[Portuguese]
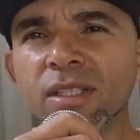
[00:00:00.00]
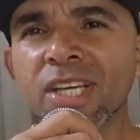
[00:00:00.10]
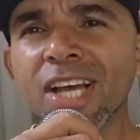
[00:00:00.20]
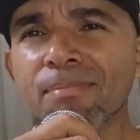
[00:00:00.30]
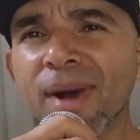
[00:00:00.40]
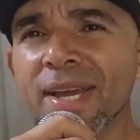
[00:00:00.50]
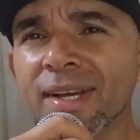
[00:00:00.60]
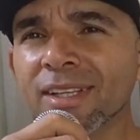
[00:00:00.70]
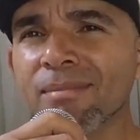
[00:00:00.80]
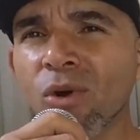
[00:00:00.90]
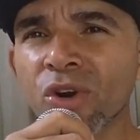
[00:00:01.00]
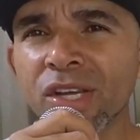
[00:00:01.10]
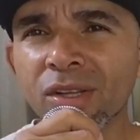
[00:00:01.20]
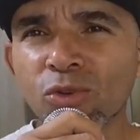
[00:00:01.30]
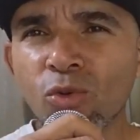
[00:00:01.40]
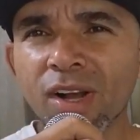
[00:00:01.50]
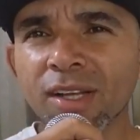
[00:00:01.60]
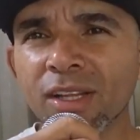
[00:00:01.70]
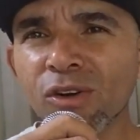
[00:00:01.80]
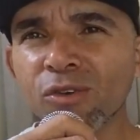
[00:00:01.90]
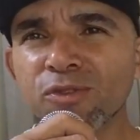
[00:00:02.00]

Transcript: Tem a Baiana Morena com canal